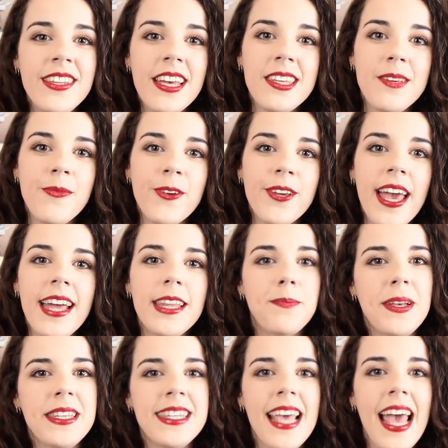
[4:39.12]
dernier manga est
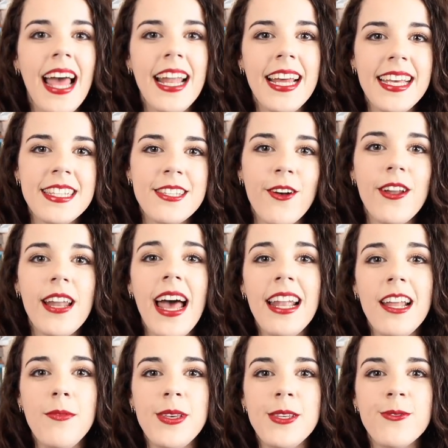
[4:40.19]
passé à la casserole à
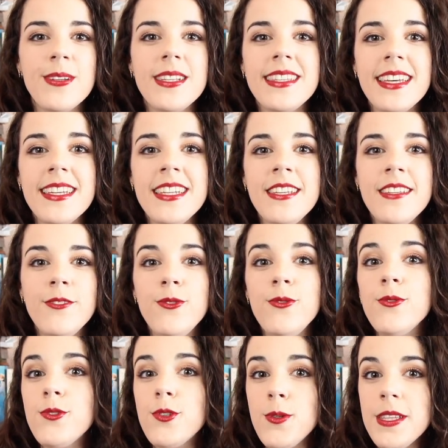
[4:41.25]
la maison, il s'agit
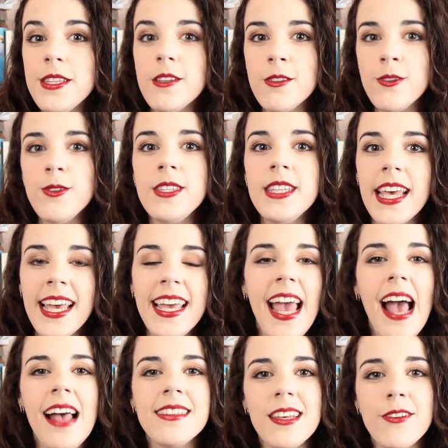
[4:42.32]
d'une suite de séries
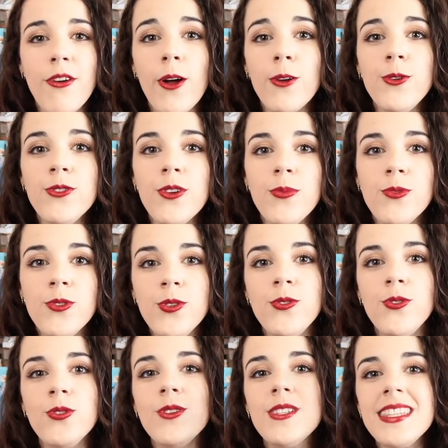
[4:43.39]
à savoir le tome 2
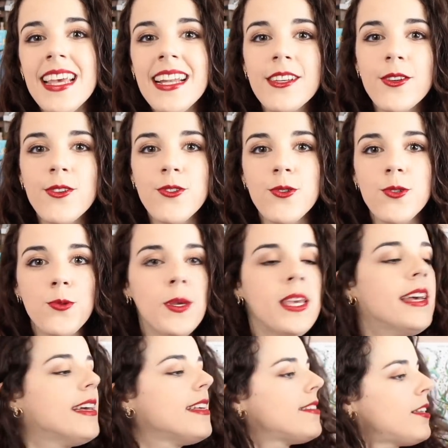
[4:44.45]
de Celle que je suis.
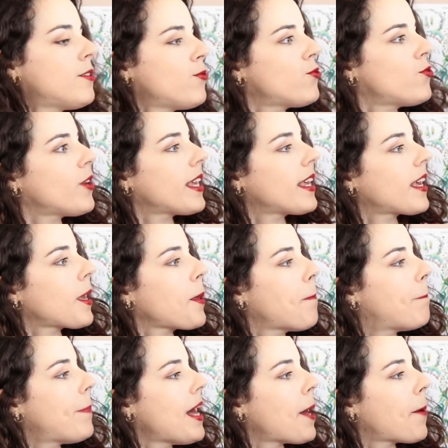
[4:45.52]
C'est toujours écrit
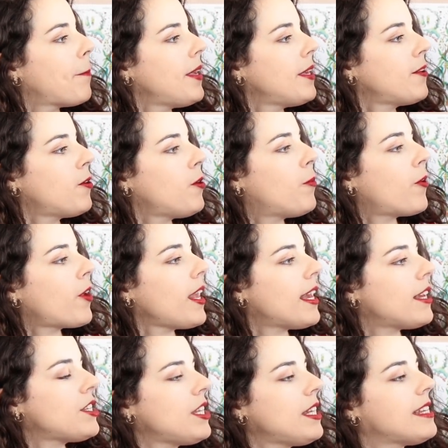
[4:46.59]
par Bingo
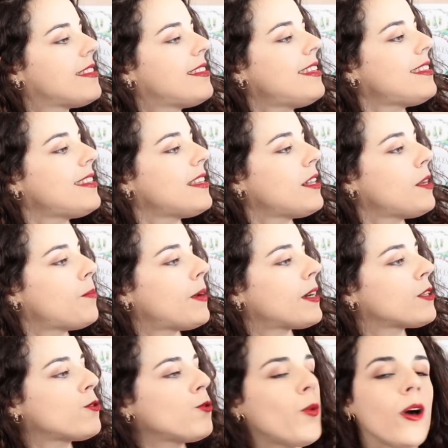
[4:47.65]
Moriyashi dessiné par
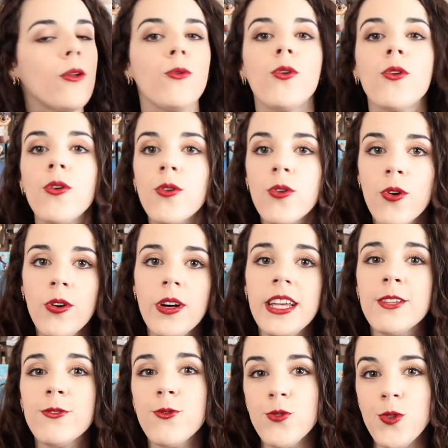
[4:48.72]
Suwaru Koko
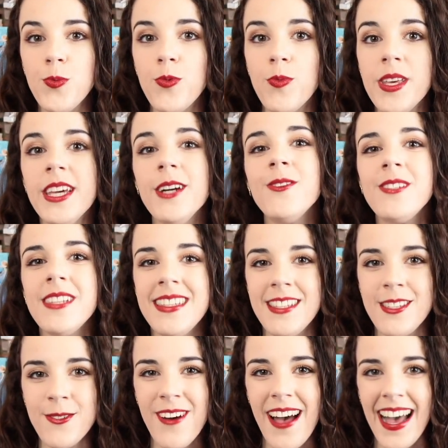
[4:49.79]
et toujours publié aux
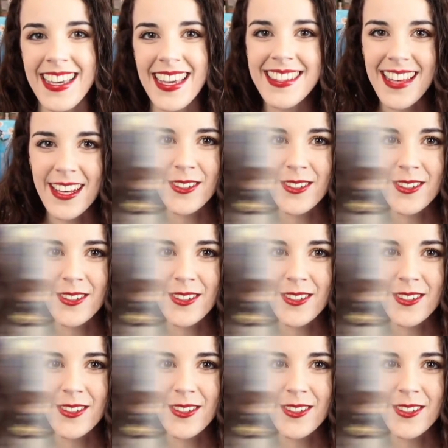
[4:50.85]
éditions Akata.